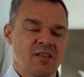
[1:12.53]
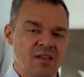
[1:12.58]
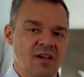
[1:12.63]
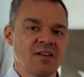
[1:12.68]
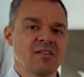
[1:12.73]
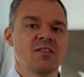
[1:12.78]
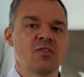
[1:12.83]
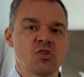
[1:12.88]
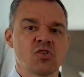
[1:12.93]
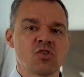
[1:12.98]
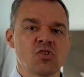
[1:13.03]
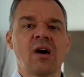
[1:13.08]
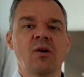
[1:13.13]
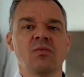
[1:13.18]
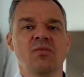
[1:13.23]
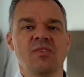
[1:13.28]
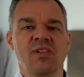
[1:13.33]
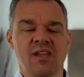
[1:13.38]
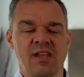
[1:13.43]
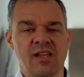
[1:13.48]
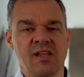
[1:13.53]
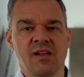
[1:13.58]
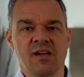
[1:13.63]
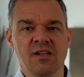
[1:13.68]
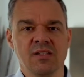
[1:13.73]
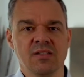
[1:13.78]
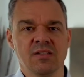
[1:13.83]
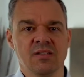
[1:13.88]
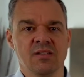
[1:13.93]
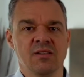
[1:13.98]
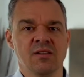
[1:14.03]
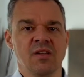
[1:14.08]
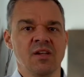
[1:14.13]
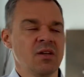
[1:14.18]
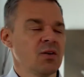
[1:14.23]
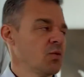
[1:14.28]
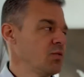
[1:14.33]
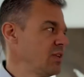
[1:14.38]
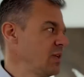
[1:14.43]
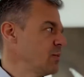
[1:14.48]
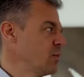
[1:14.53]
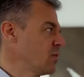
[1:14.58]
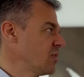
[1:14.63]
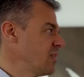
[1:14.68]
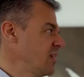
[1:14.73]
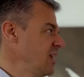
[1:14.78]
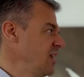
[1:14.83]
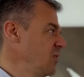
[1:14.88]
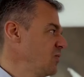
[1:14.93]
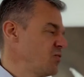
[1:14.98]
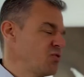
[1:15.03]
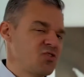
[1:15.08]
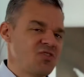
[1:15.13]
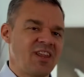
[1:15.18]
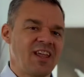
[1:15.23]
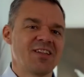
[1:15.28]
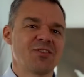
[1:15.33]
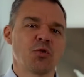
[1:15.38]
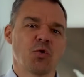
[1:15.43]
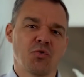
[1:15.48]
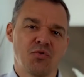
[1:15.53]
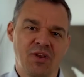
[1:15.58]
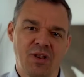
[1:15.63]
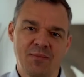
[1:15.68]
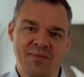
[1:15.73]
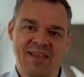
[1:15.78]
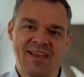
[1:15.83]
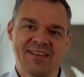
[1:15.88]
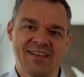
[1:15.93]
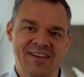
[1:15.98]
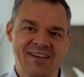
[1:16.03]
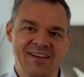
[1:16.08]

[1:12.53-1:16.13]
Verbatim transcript: Das schauen wir hier an. Und im Motiv steckt noch viel mehr